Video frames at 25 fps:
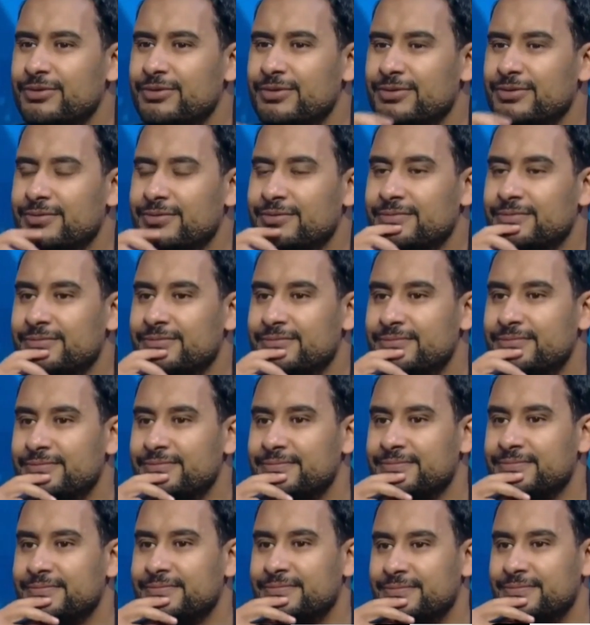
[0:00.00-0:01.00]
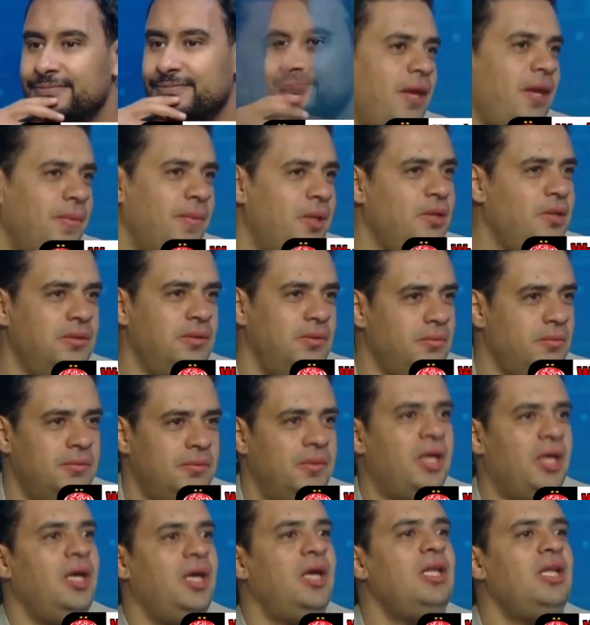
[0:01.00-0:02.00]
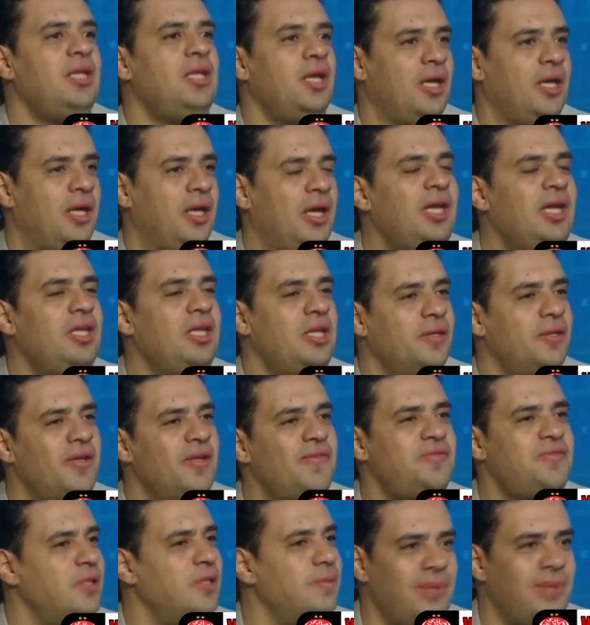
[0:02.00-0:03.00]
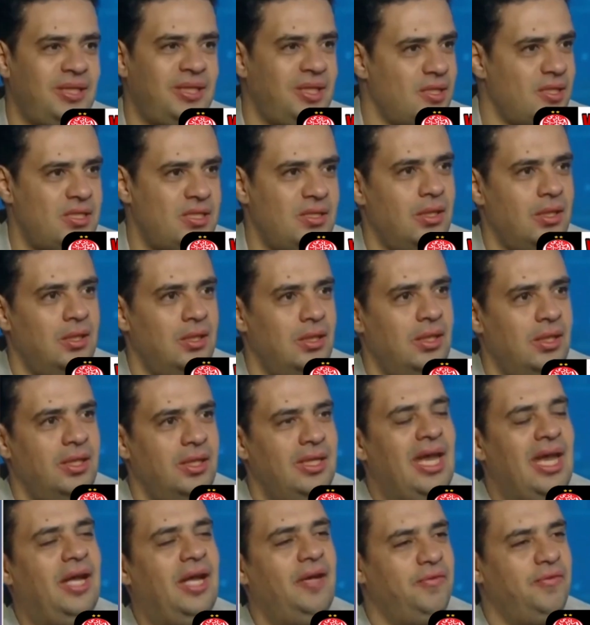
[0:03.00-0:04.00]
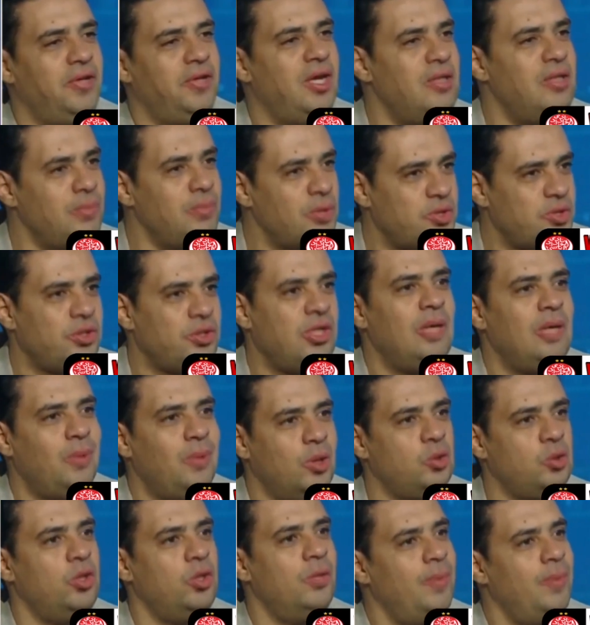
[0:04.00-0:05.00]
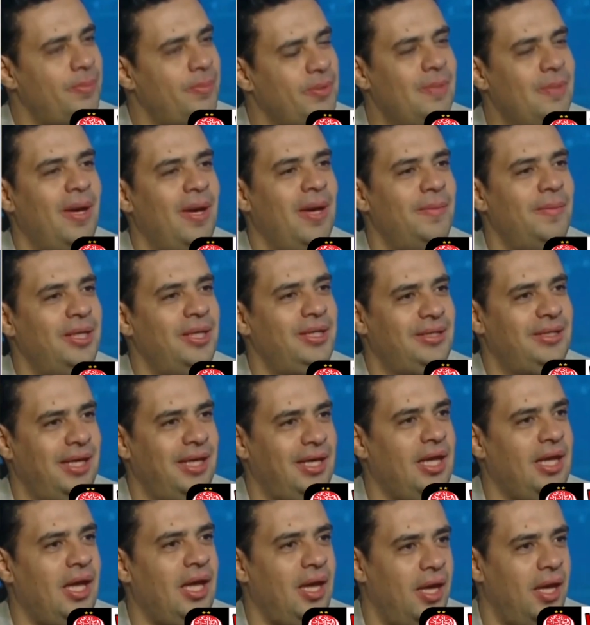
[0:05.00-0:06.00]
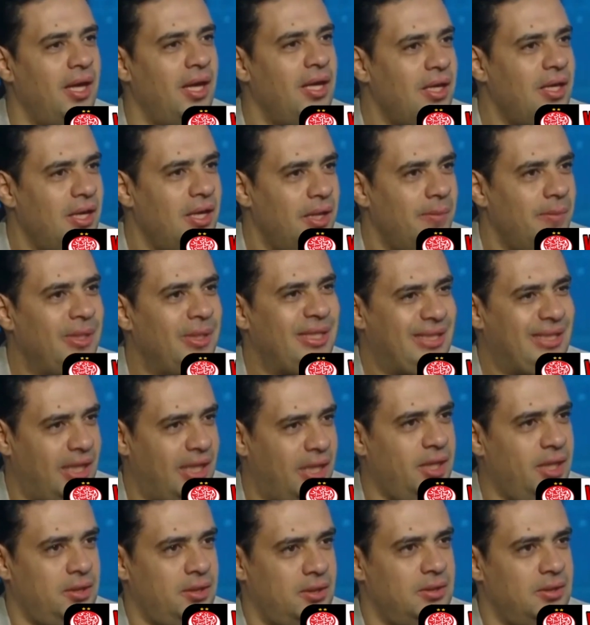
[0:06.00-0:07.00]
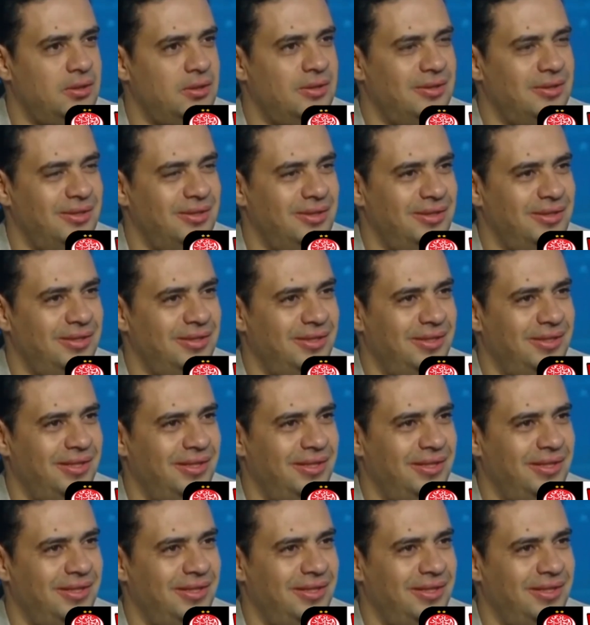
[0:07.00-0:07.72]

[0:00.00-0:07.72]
والله بص انا في رايي انا كمان احنا ك... احنا نفس المدرسه آه. يعني الفرق المصريه أيوة، برضه أيوة ما بتبقى محتاجه محتاجه لا احنا عندنا ماتش بيقعد